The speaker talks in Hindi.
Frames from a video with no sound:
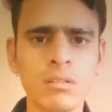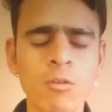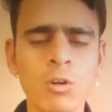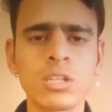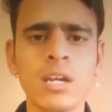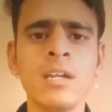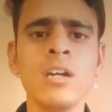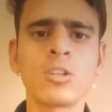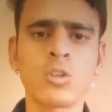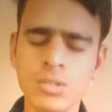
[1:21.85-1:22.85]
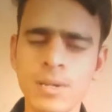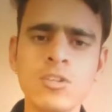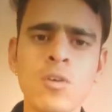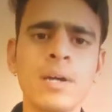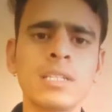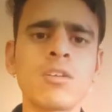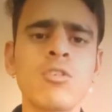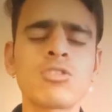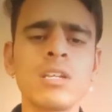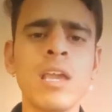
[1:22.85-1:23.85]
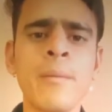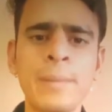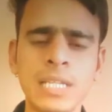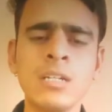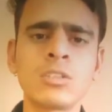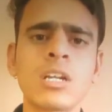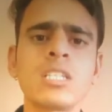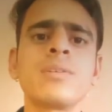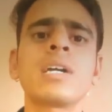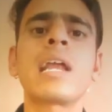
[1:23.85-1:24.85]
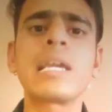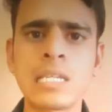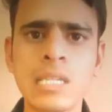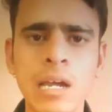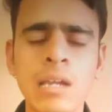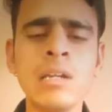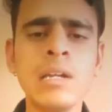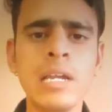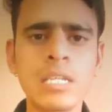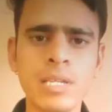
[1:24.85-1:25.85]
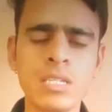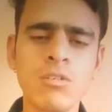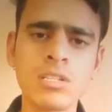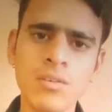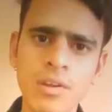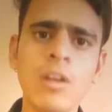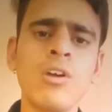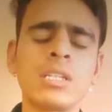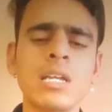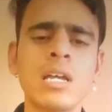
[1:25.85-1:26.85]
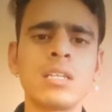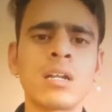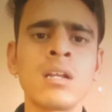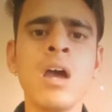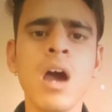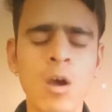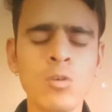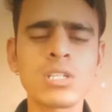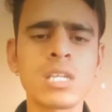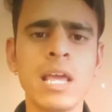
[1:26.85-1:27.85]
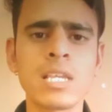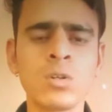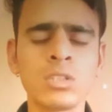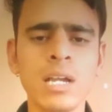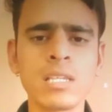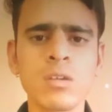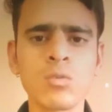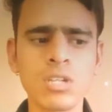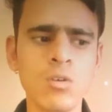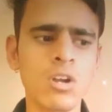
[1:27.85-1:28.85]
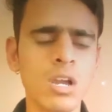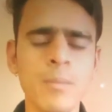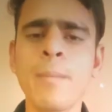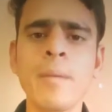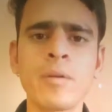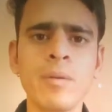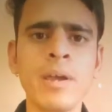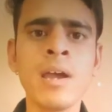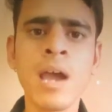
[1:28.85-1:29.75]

वो होता है तो उस वजह से हो पाता है कि उसे ये पता नहीं होता कि जीवन का रहस्य क्या है इस वजह से वो इंसान फेल हो जाता है ज़्यादातर और कुछ इंसान ऐसे होते हैं कि सोचा उन्होंने कि मैं पेपर में